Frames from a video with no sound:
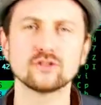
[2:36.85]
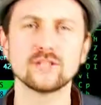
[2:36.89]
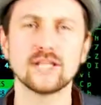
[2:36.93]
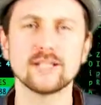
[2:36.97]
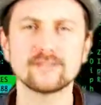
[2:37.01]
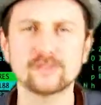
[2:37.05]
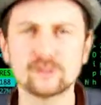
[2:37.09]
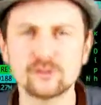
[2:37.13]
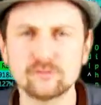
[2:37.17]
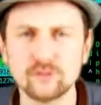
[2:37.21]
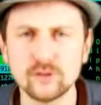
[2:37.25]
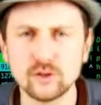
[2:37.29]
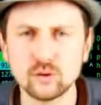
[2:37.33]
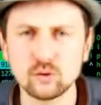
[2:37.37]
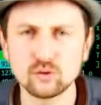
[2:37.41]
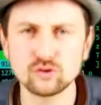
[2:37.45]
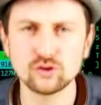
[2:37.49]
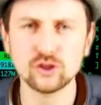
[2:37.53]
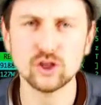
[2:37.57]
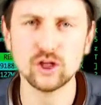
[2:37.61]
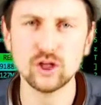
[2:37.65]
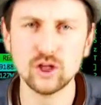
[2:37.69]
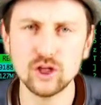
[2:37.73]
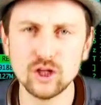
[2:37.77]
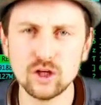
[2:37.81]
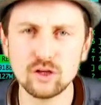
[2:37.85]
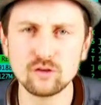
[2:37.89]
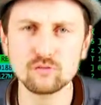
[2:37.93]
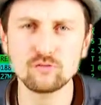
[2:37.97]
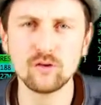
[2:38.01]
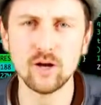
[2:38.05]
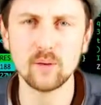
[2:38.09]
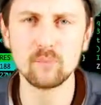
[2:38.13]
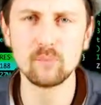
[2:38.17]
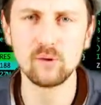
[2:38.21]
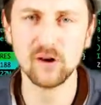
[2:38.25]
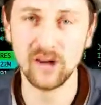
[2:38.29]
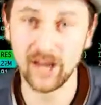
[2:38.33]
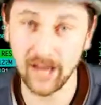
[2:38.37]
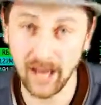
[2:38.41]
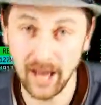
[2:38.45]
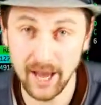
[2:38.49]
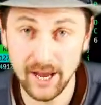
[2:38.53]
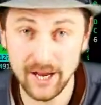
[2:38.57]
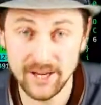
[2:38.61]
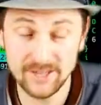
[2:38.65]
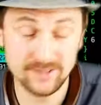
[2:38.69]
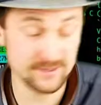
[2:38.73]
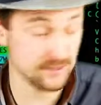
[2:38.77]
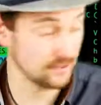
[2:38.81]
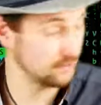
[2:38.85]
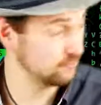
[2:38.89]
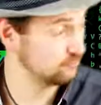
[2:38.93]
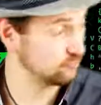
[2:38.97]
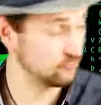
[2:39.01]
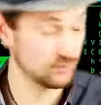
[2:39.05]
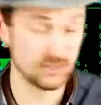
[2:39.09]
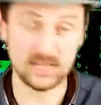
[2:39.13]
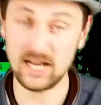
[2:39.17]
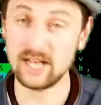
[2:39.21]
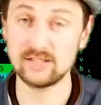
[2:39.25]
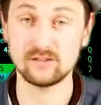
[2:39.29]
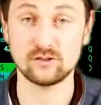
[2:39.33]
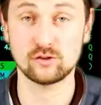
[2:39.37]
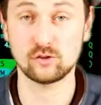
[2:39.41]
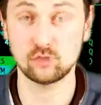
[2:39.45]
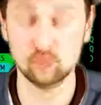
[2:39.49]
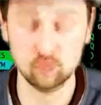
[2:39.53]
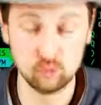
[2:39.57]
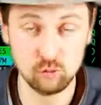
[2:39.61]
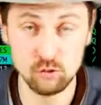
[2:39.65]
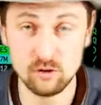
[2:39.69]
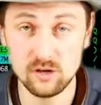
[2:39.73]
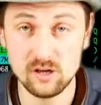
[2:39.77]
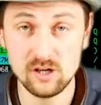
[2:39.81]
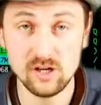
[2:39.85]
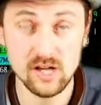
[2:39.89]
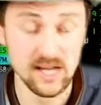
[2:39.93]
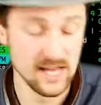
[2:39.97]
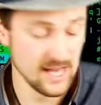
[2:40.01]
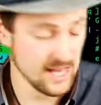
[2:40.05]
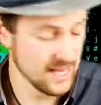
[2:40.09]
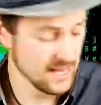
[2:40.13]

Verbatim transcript: Und jetzt ist Windows irgendwann bereit ganz cool.